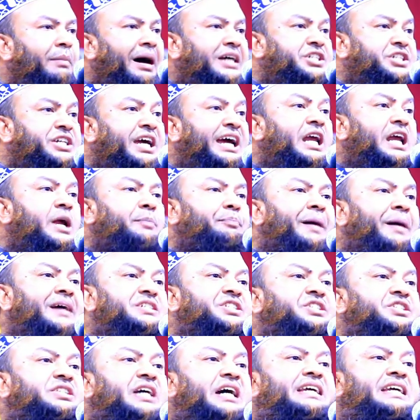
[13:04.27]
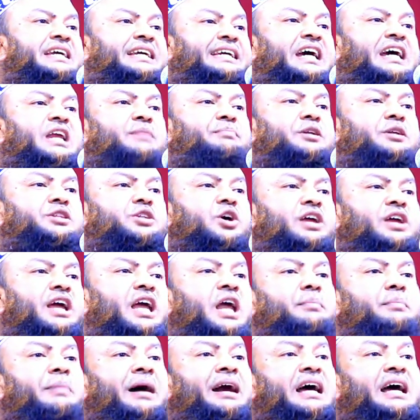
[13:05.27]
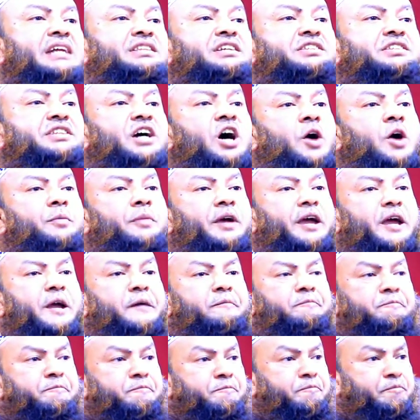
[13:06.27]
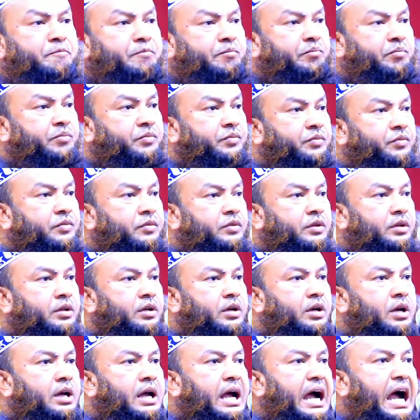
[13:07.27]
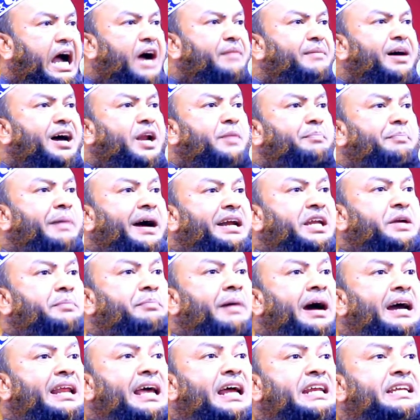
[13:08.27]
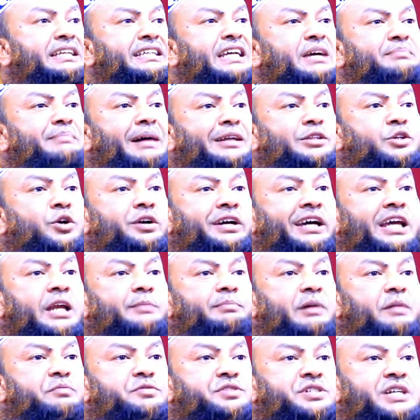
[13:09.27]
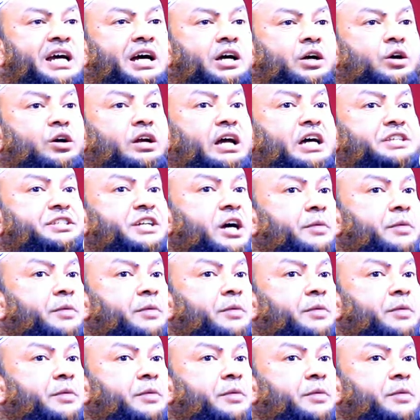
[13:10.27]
মাসের পাঁচ তারিখের ভিতরে ভাড়া দিতে হবে আমার বাড়ি ভাড়া নিয়ে মাদকের ব্যবসা করা